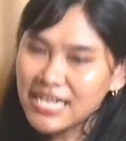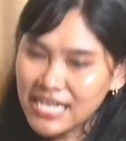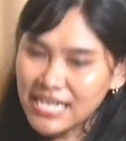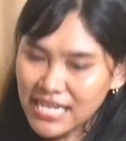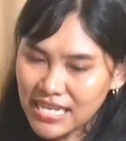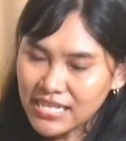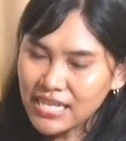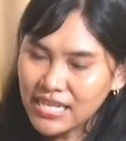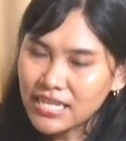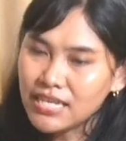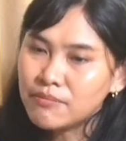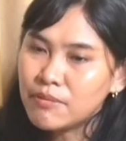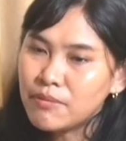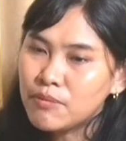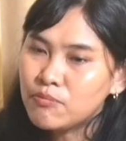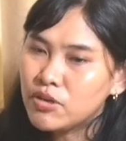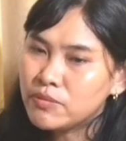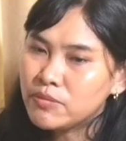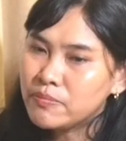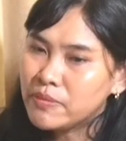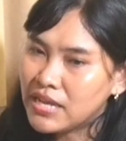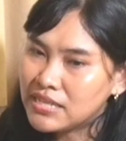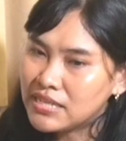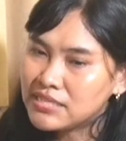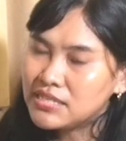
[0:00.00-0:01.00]
akhirnya yang
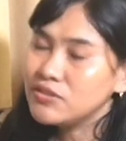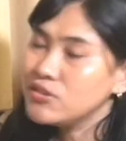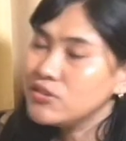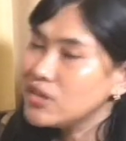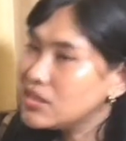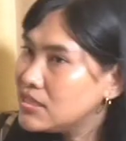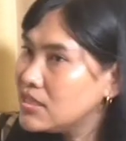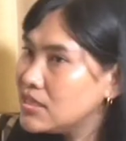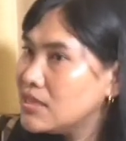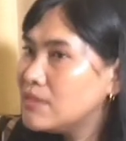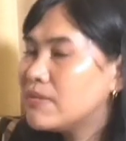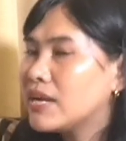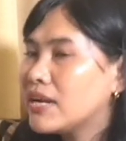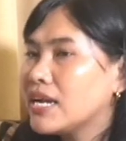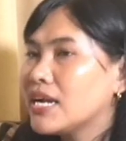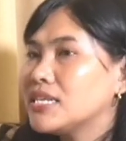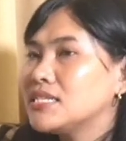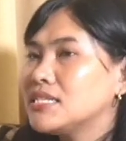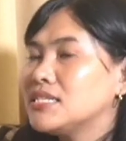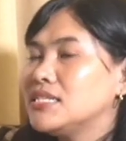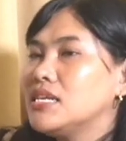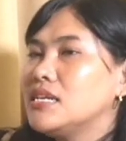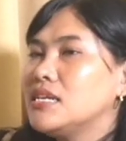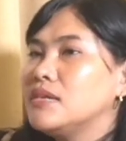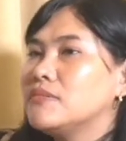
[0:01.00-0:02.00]
membuat berhasil itu ya diri
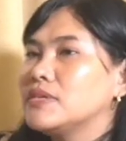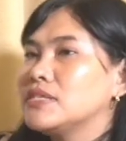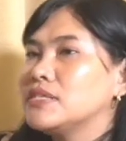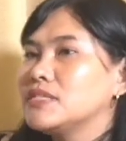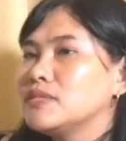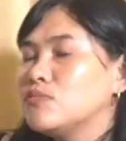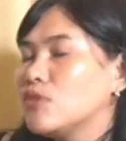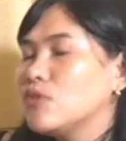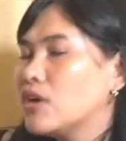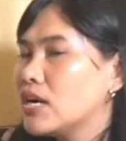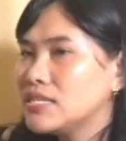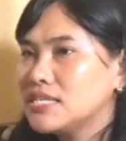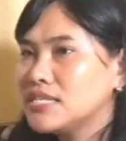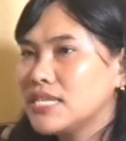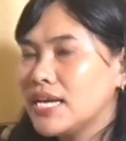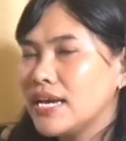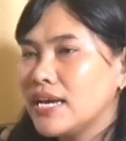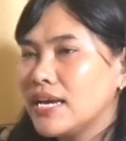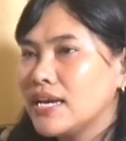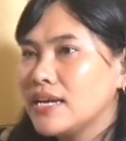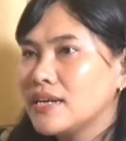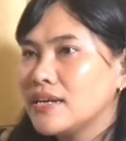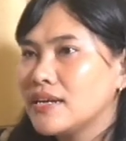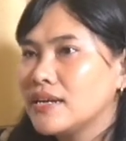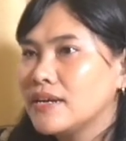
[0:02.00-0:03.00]
mereka sendiri, mas, bukan saya.
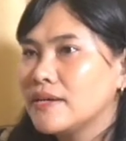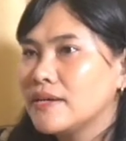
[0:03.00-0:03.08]
Saya